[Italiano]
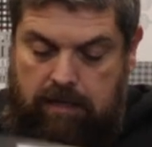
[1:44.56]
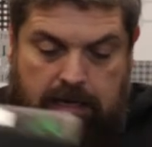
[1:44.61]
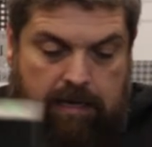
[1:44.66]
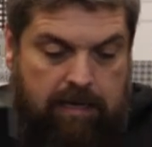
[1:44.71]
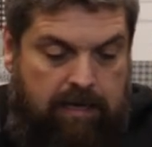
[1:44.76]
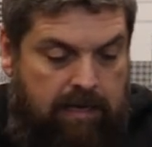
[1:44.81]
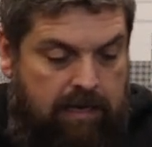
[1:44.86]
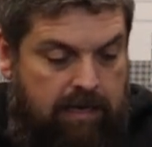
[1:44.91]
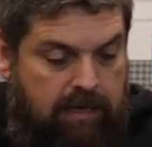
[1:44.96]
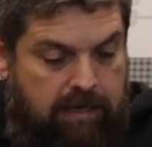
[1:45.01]

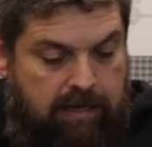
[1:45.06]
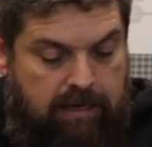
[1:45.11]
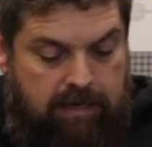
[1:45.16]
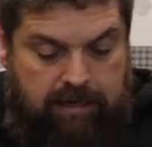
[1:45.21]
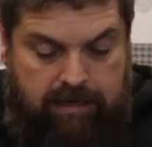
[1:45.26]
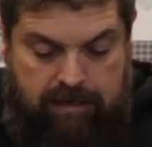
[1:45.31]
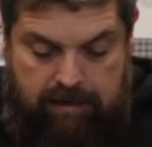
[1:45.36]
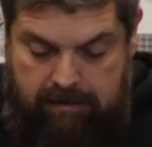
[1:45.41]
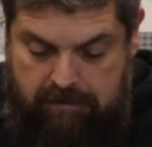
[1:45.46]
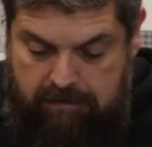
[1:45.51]

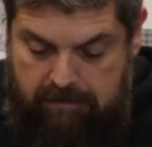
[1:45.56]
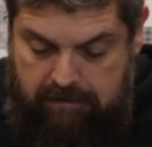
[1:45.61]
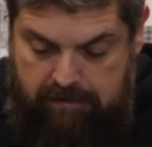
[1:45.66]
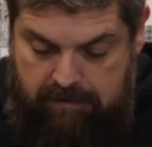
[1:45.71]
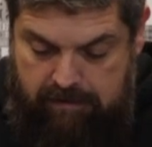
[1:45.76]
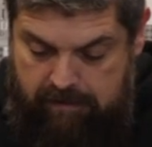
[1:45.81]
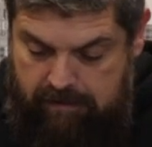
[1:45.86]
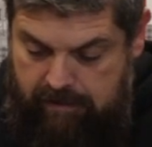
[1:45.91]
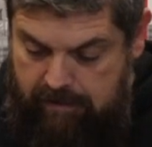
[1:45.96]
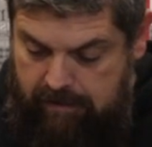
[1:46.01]
e
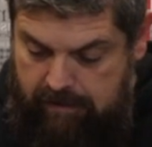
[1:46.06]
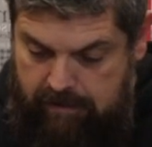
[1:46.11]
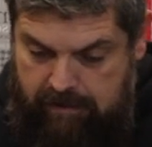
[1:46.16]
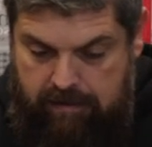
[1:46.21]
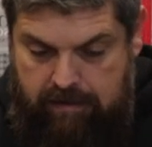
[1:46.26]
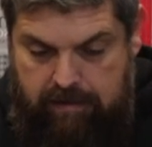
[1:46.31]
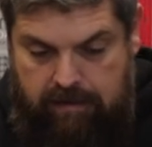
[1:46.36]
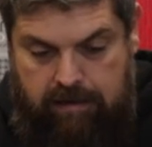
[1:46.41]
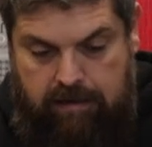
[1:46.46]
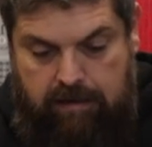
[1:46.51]

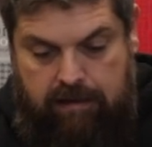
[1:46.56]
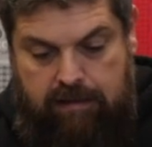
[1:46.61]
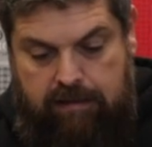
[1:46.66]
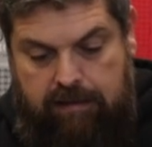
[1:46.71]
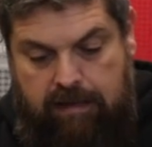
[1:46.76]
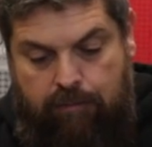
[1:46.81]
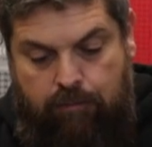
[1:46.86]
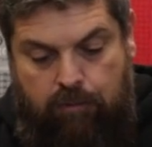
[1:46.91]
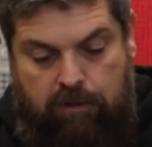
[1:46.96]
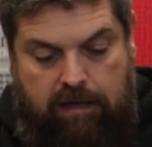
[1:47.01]

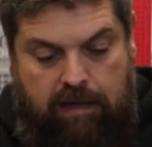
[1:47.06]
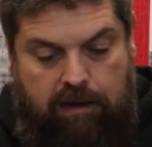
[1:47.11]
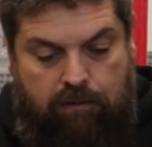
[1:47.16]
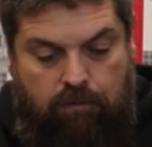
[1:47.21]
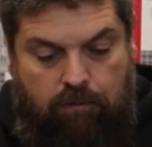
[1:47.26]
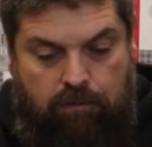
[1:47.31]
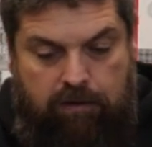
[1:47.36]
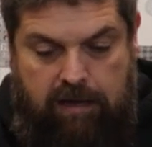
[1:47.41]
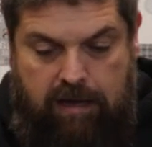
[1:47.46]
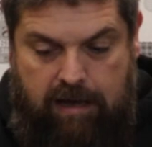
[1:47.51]
andiamo a dare
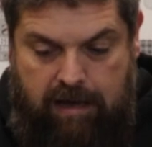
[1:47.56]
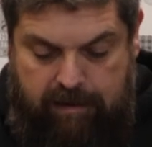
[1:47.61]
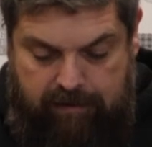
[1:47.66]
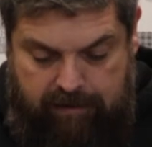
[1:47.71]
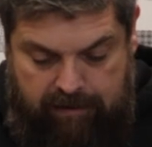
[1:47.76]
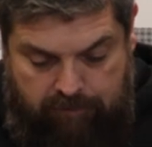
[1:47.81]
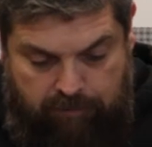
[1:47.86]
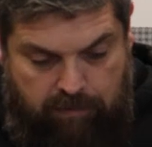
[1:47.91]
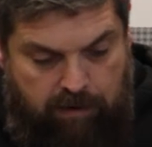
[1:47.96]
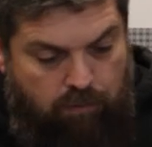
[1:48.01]

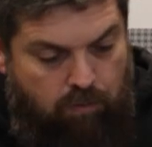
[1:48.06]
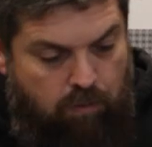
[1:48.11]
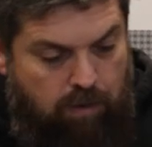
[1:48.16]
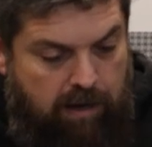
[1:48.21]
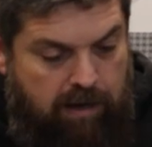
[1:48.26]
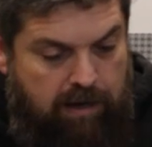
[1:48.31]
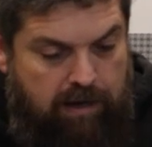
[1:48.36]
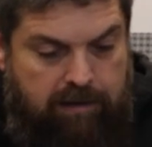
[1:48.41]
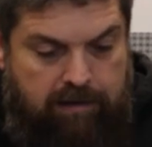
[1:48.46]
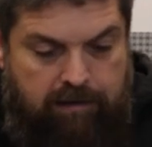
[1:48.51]
un'occhiata al
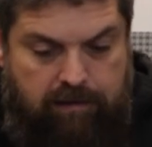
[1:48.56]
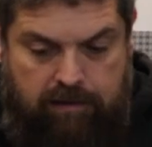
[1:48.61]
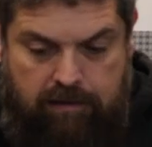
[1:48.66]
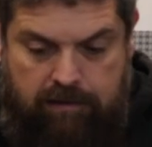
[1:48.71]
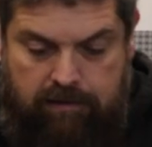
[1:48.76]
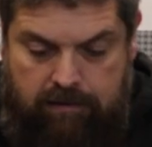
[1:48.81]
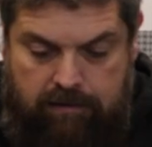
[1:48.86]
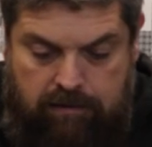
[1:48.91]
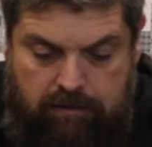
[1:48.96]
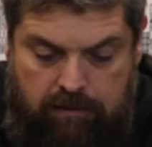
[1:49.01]
manuale
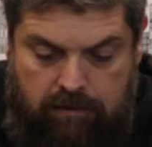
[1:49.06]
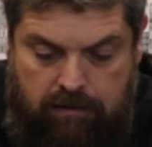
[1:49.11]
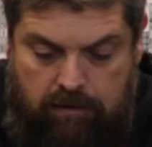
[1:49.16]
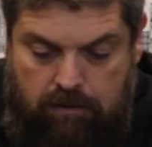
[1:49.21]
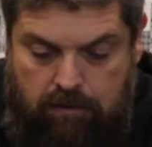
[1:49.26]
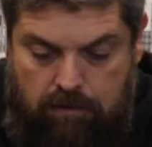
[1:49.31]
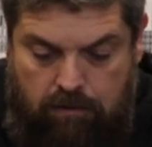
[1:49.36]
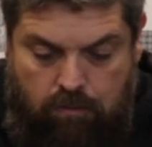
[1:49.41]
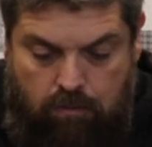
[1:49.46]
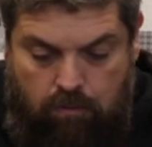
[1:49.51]

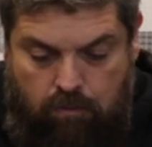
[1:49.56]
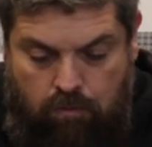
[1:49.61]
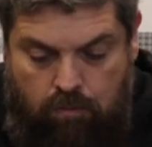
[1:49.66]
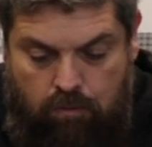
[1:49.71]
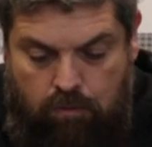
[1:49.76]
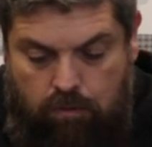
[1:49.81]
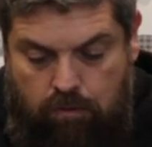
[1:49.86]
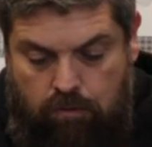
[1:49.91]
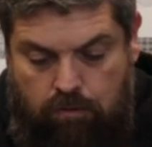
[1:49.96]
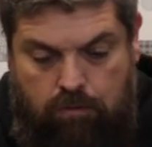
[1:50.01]

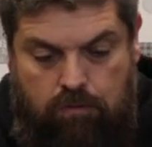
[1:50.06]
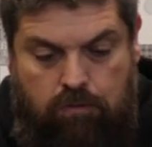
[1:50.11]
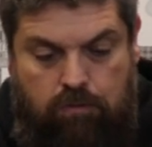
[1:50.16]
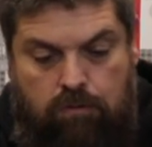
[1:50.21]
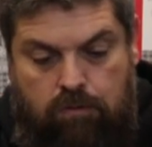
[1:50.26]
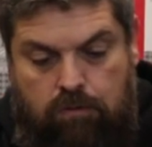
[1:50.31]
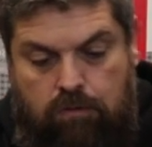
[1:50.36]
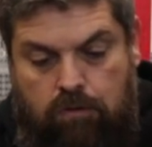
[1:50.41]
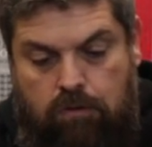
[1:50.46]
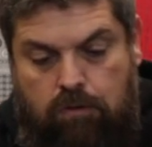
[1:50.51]

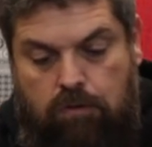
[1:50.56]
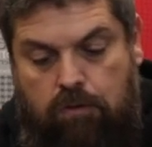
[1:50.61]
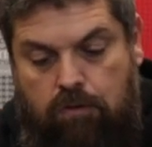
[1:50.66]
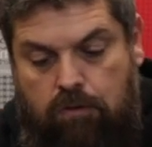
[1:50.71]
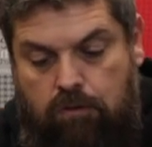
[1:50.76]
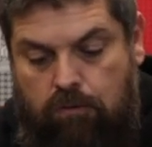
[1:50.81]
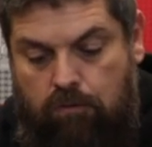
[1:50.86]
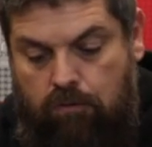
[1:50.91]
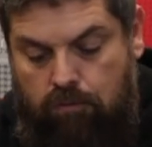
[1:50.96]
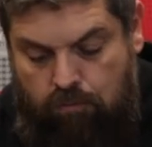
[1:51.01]

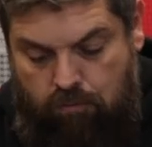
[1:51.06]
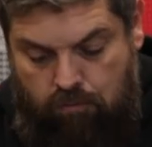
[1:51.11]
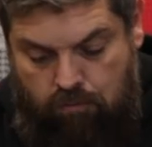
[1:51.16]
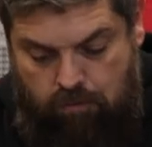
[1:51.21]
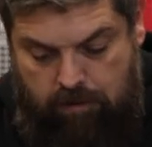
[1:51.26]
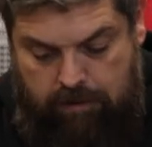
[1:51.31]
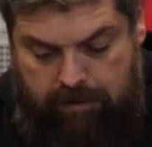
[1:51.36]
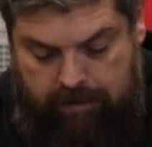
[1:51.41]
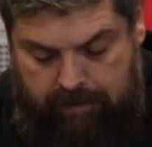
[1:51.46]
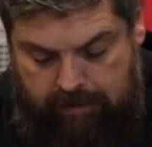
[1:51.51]
1
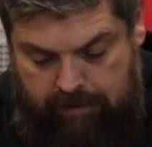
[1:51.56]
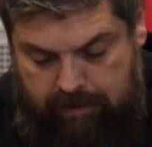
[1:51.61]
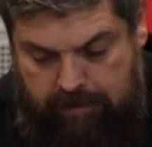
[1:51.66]
2